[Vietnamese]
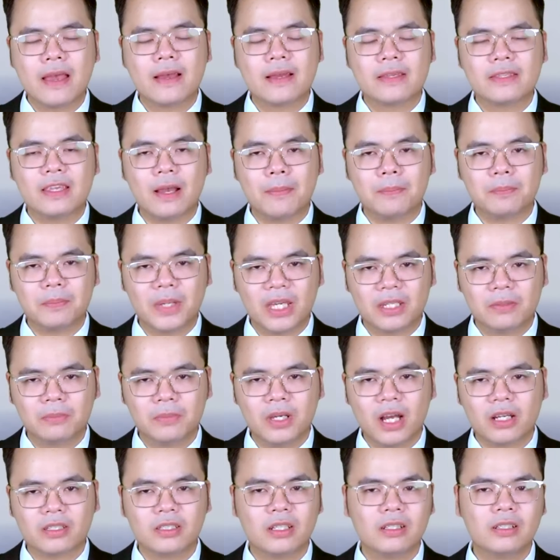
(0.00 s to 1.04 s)
nhằm bịt
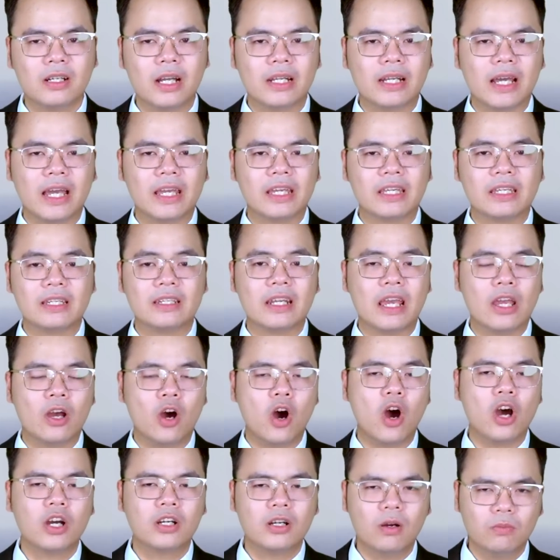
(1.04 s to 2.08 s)
miệng những người này để
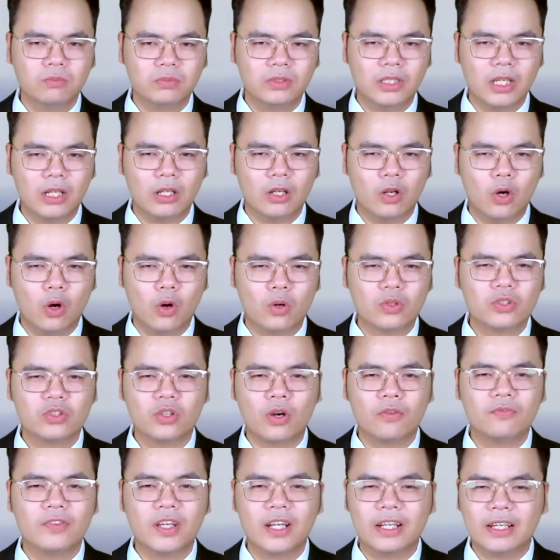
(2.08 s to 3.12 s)
họ không tiết lộ
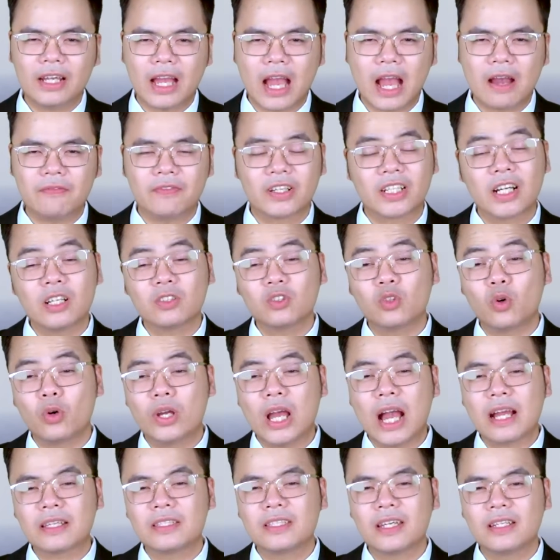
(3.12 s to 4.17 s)
cho phía Nga về các tội
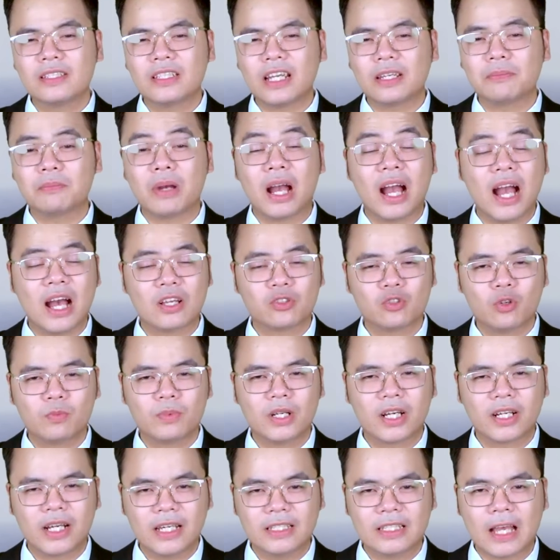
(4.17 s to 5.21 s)
ác chiến tranh mà Azov
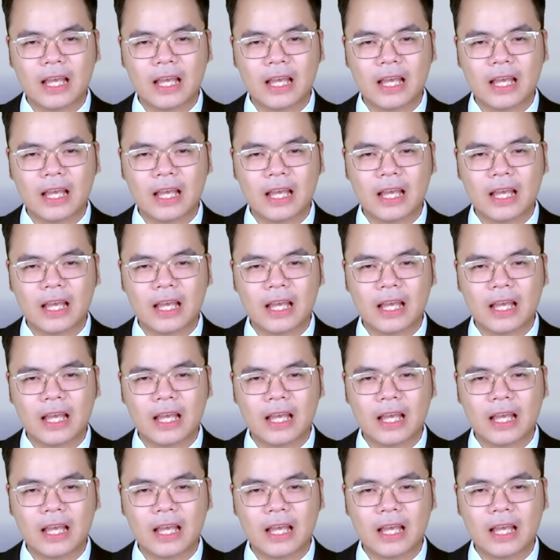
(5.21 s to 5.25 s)
đã gây